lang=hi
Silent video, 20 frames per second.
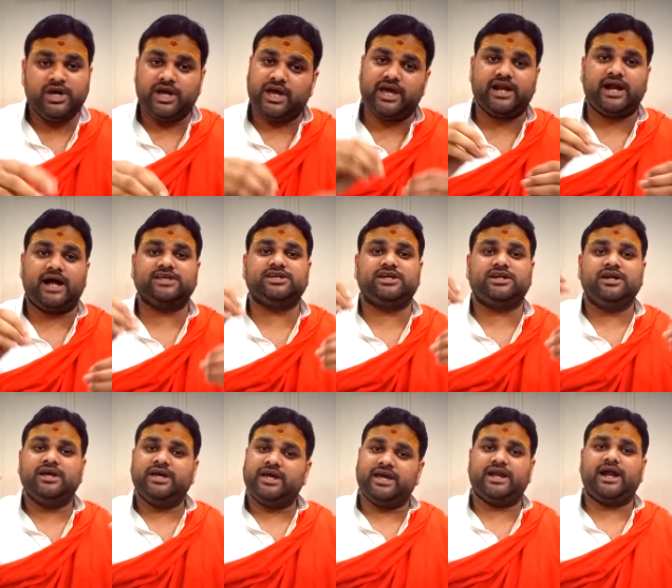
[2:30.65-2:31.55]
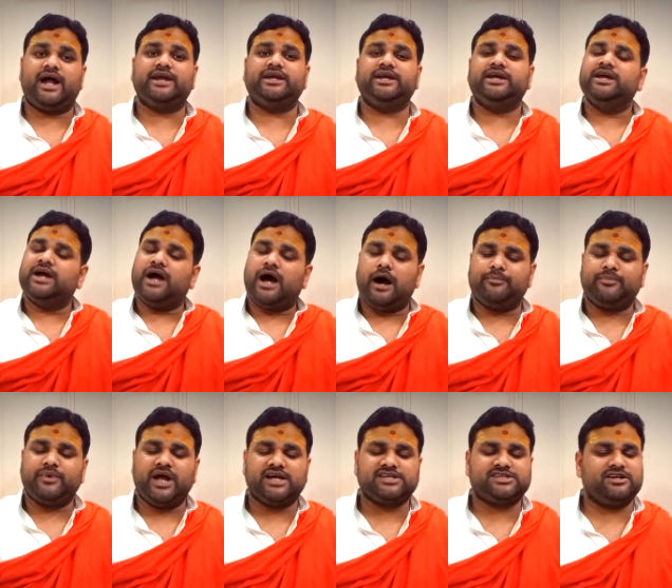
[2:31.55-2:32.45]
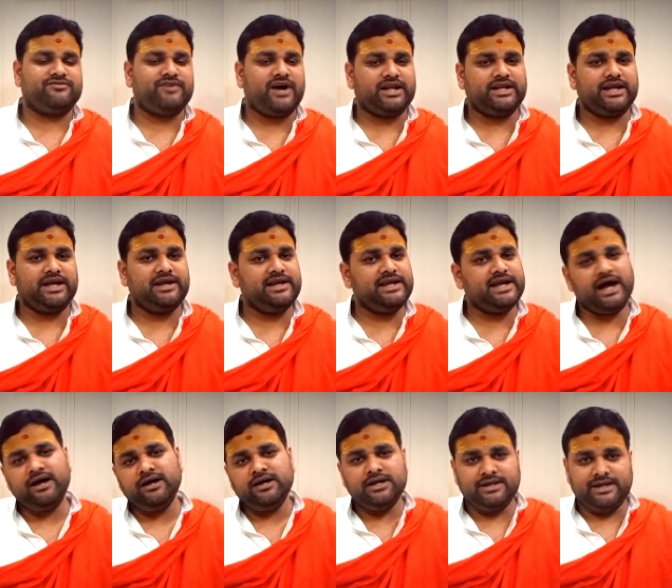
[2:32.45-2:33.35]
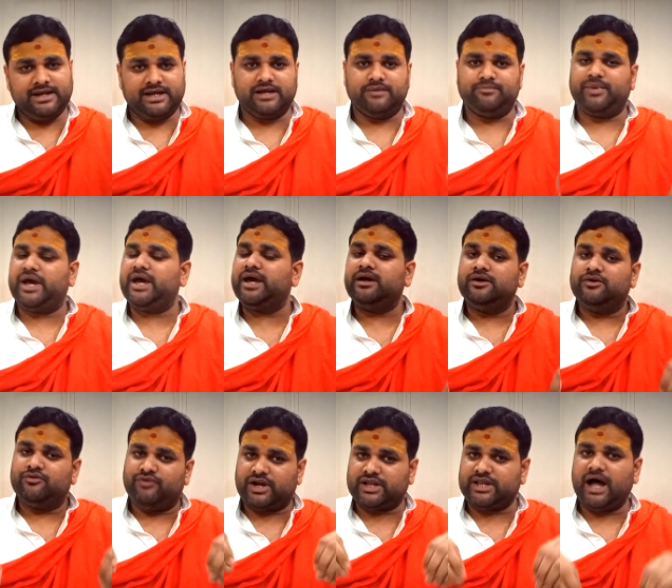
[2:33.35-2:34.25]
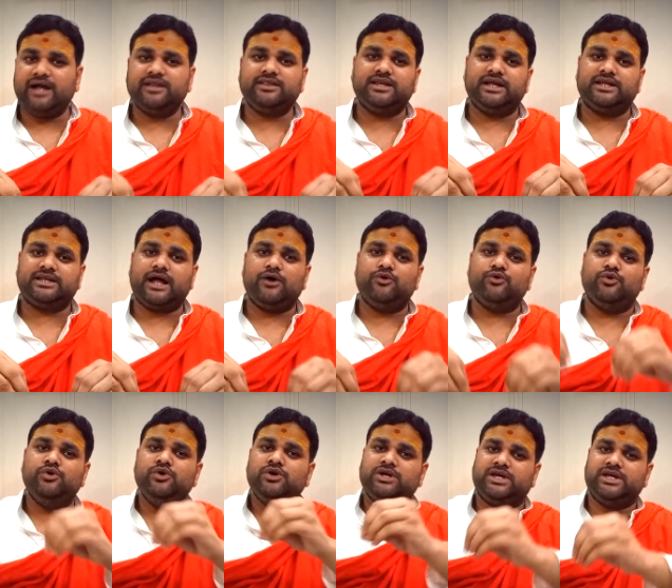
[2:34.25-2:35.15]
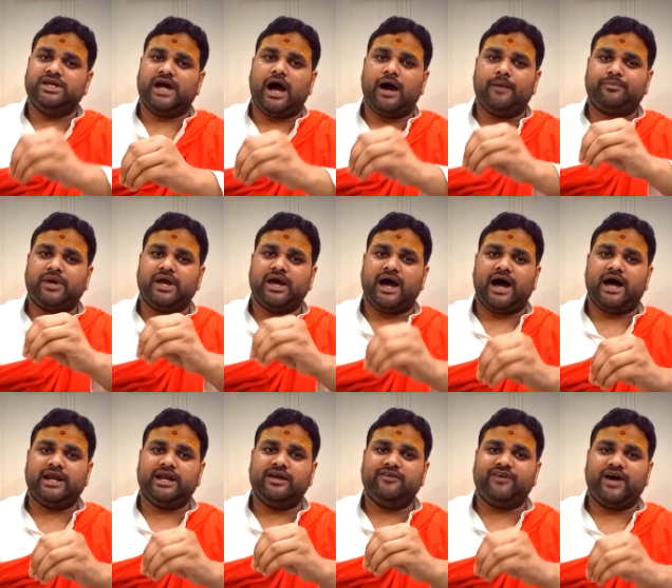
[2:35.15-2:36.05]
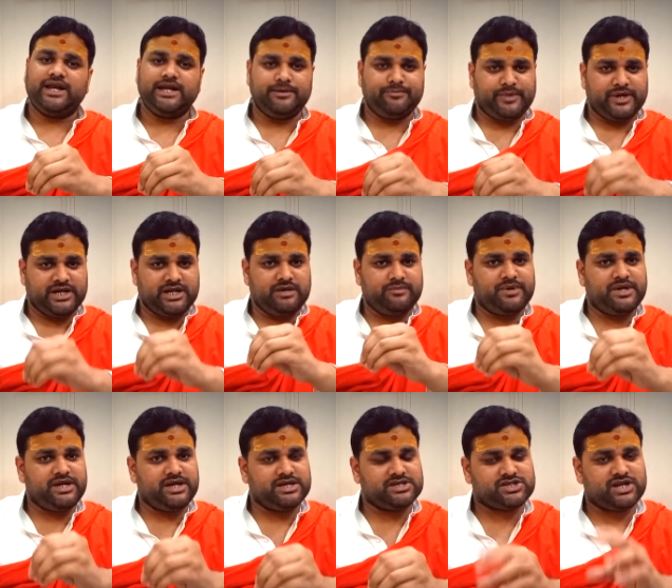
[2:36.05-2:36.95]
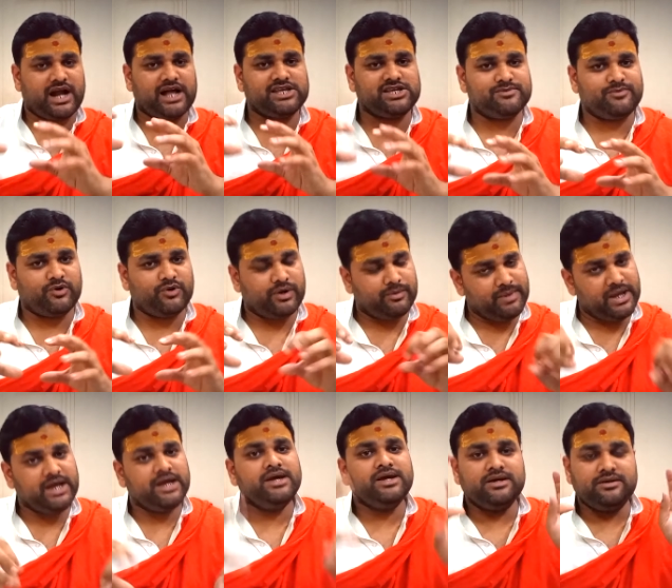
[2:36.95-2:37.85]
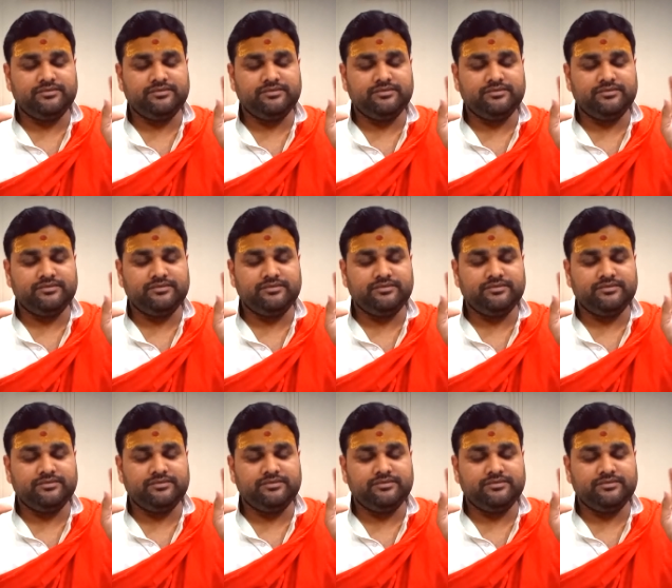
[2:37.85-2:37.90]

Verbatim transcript: हे राजन हे रानी आपने आशीर्वाद नहीं लिया लेकिन मैं वरदान देता हूँ कि आपके आने वाली पीढ़ी भी इस राज्य भवन में